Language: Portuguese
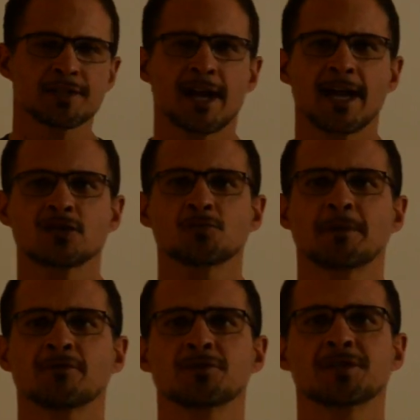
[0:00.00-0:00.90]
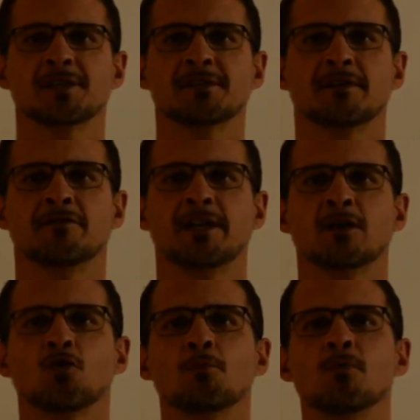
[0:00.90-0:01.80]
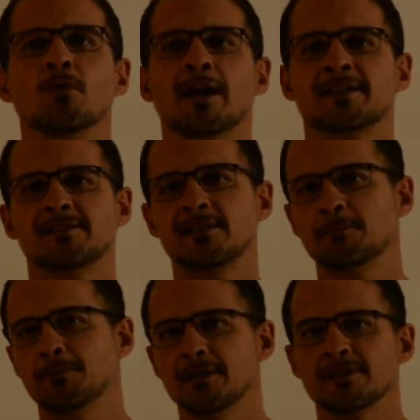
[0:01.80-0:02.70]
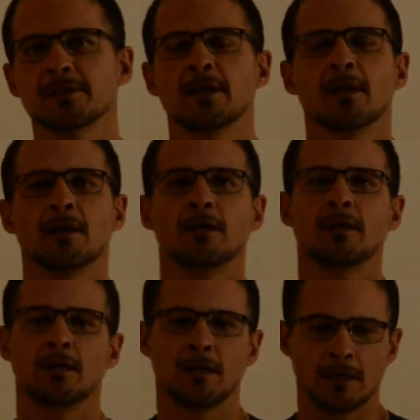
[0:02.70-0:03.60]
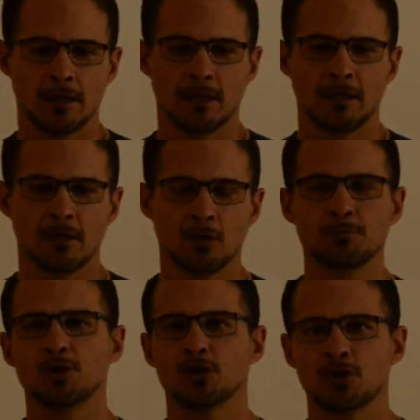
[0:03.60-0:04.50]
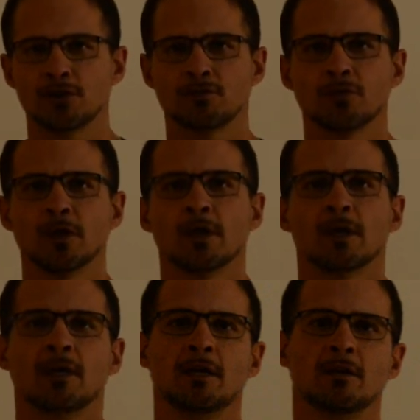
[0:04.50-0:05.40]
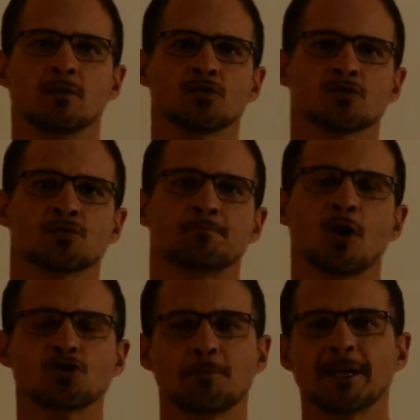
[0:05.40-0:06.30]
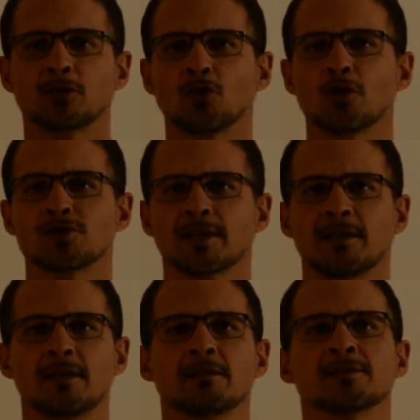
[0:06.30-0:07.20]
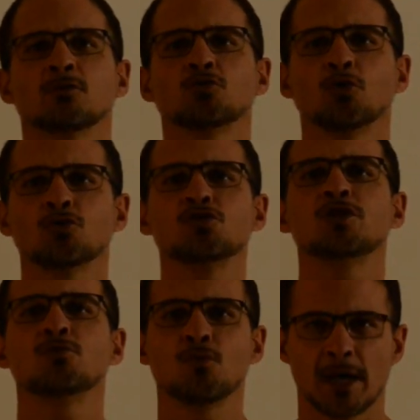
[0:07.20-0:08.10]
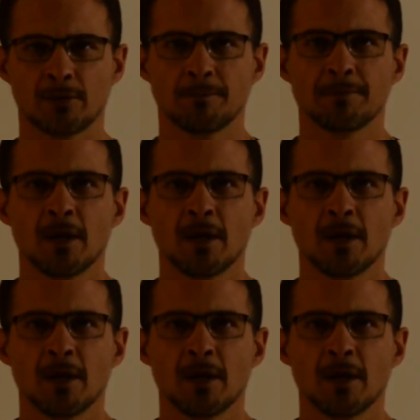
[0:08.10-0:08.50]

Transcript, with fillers: casos para vocês verem como é simples e, e objetivo. E os os pós-operatórios aqui são todos de um ano.